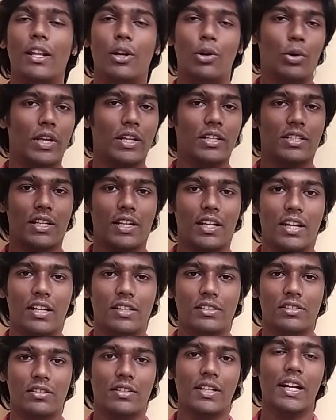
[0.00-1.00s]
லோகேஷ்
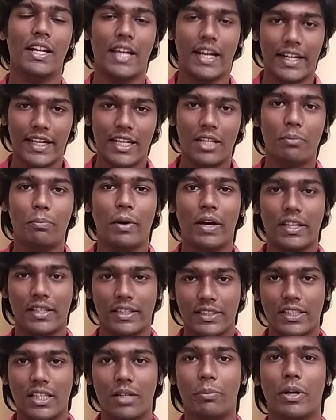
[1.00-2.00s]
கனராஜ் அவர்கள் கண்டிப்பாக
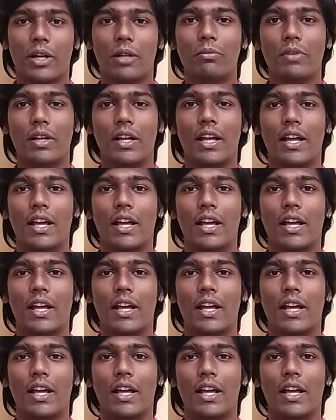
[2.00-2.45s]
இந்த படம்